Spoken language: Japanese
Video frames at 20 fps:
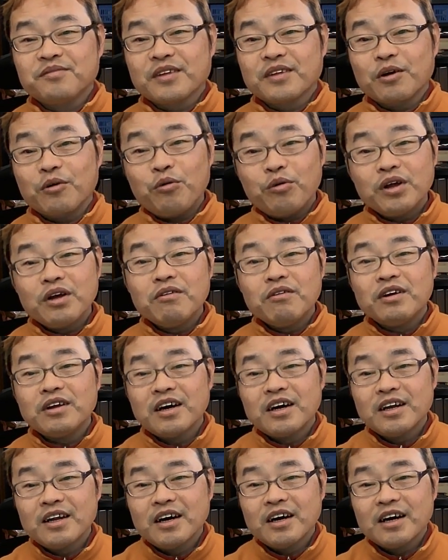これはな
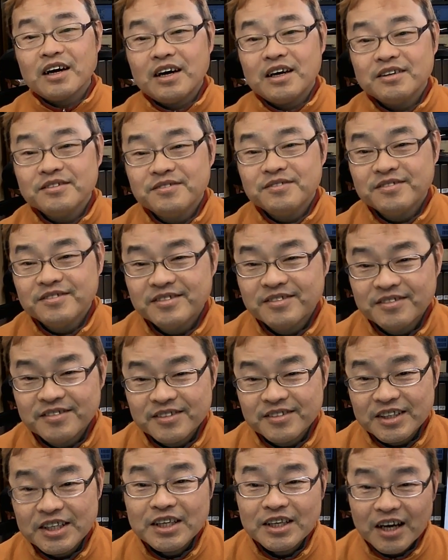かなか
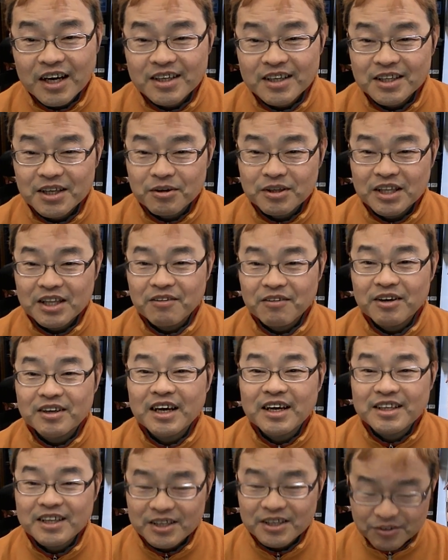いいアイデアではな
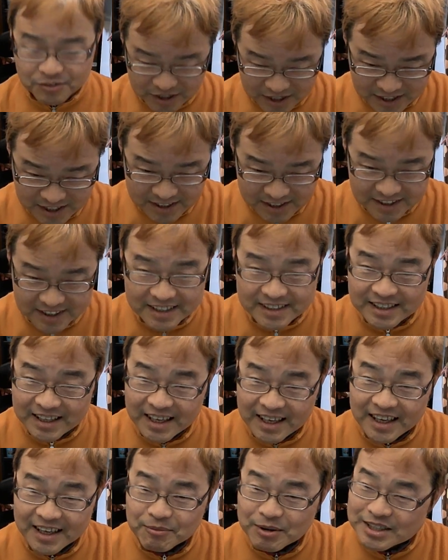いでしょうか。
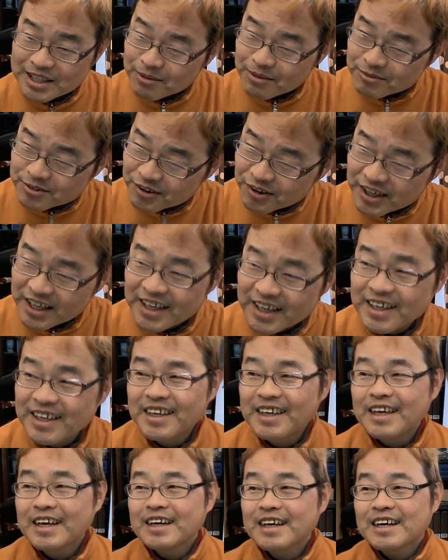ね。まあ多分これ、
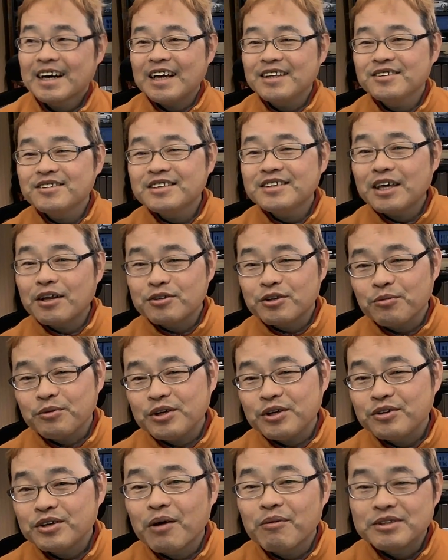感づいてる人もい
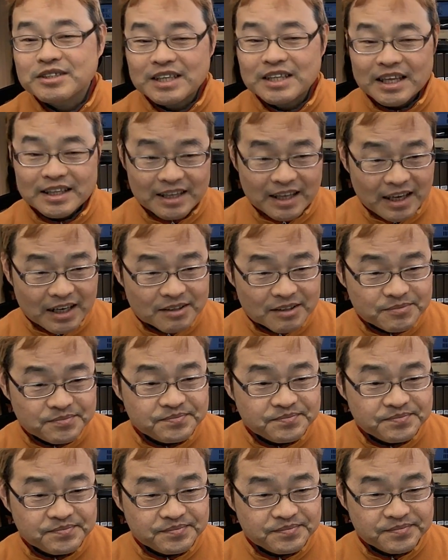るかもしれんね。
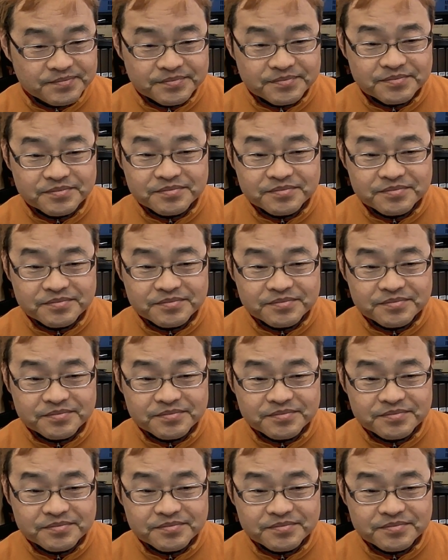うん。